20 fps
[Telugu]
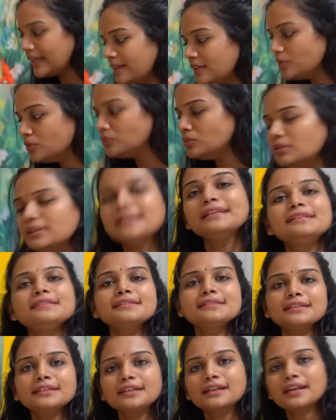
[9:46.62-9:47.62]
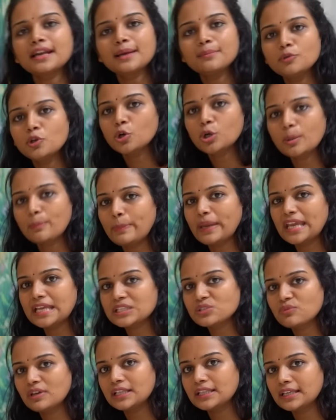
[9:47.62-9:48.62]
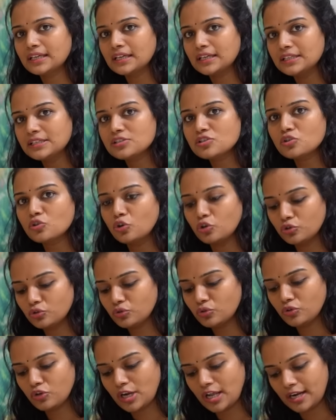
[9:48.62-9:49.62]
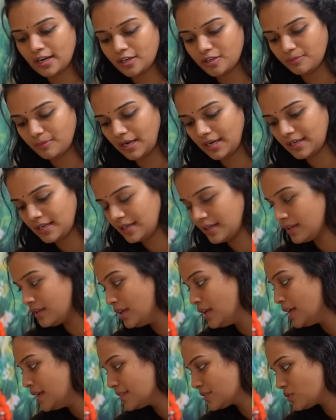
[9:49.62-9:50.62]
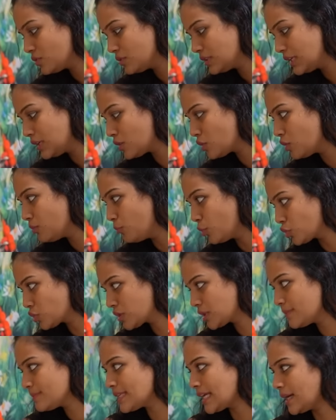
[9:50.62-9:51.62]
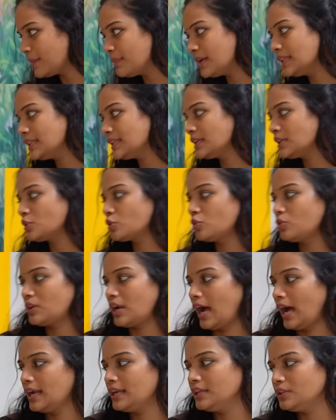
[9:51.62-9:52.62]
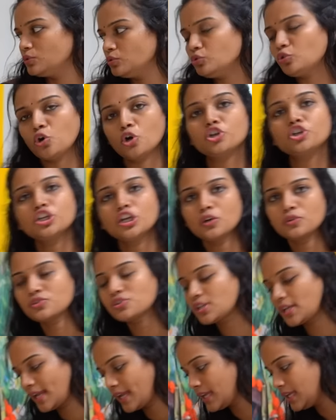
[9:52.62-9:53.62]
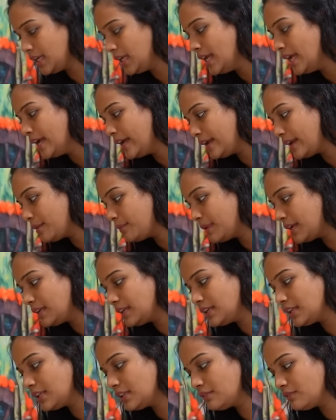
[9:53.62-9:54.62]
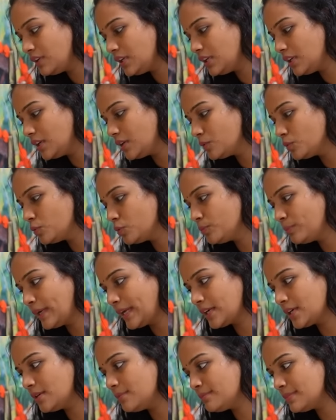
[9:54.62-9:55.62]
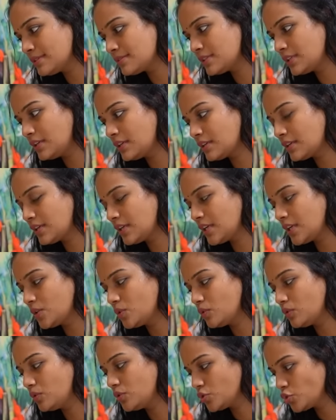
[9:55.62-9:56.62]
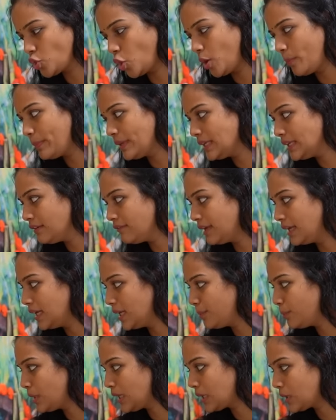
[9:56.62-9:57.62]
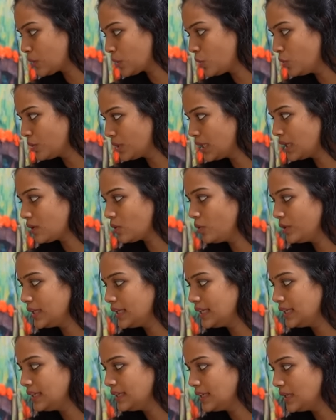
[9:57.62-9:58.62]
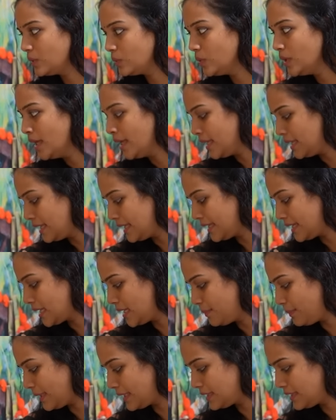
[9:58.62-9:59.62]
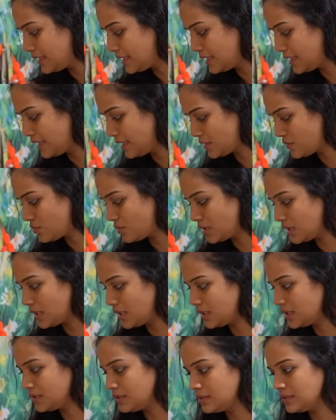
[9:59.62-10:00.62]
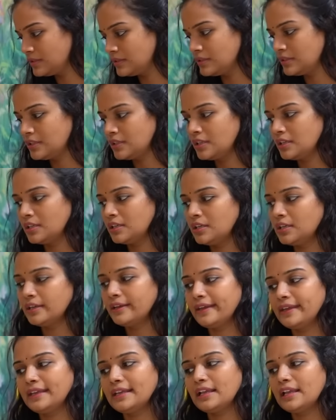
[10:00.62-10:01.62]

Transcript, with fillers: నేను ఇన్స్టాగ్రామ్లో ఒక పేజ్ వాళ్ళ దగ్గర నుంచి కొనుక్కున్నాను అనమాట సో దీంట్లో మొత్తం సామాన్లు దీంట్లో రాలేదు కొన్ని వచ్చాయి రిమైనింగ్వి నేను బేగం బజార్కి ఏదో షాపింగ్కి వెళ్ళినప్పుడు అక్కడ కొన్న కొన్ని గిన్నెలు లైక్ ఈ పెద్ద గిన్నె చూడండి ఈ